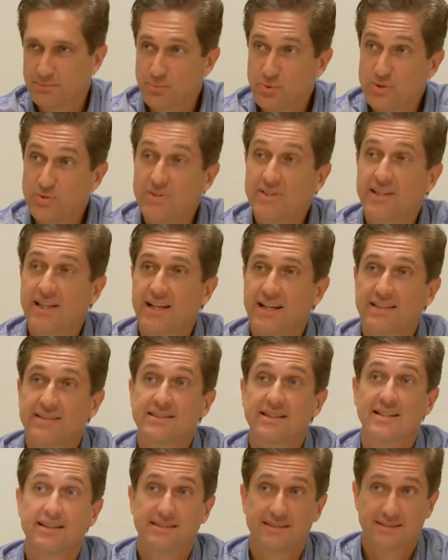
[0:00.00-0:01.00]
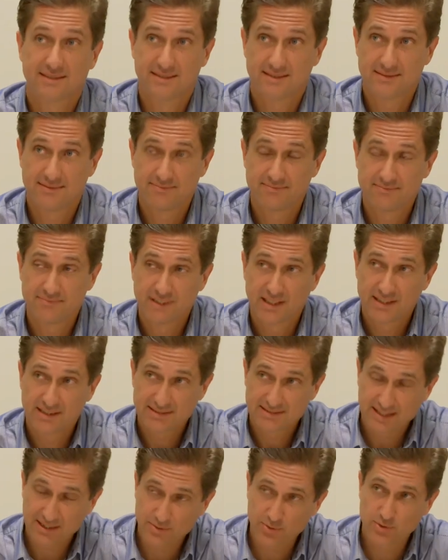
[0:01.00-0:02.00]
muito interessantes
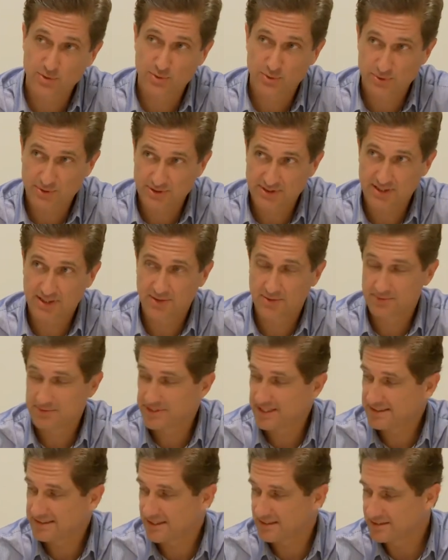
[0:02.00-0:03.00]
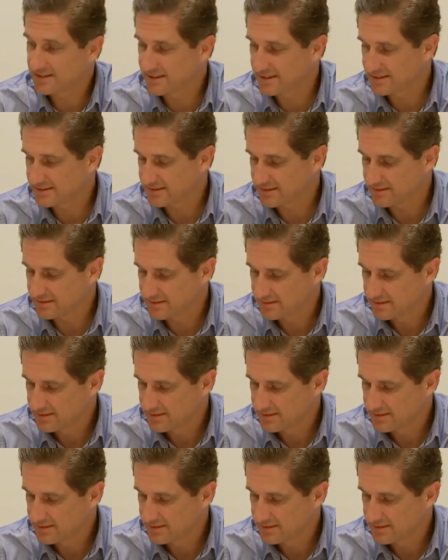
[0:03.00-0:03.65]
da construção dessa aliança.